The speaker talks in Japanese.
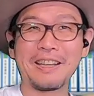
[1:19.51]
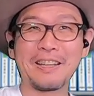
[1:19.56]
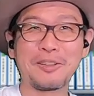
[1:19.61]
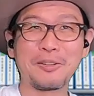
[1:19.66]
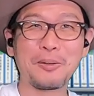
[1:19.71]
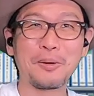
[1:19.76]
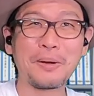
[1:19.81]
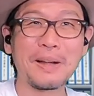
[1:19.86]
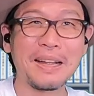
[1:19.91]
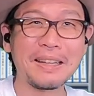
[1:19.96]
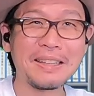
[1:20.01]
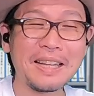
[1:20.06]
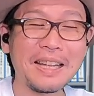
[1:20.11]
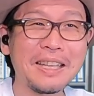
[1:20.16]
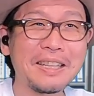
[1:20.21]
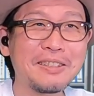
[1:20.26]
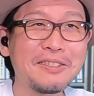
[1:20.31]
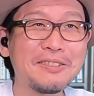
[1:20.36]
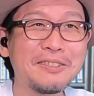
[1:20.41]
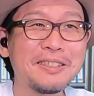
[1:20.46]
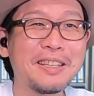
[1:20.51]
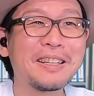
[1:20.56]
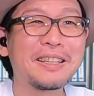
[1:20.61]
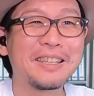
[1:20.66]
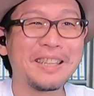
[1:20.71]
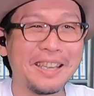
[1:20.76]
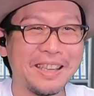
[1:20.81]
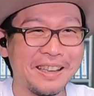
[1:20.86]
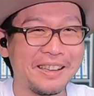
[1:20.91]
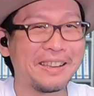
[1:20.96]
えっ、ー、と、片井くんだっ
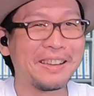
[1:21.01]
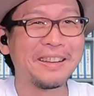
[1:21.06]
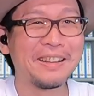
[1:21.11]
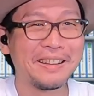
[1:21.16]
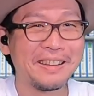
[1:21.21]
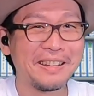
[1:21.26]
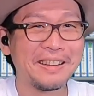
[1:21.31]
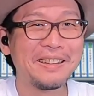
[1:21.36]
け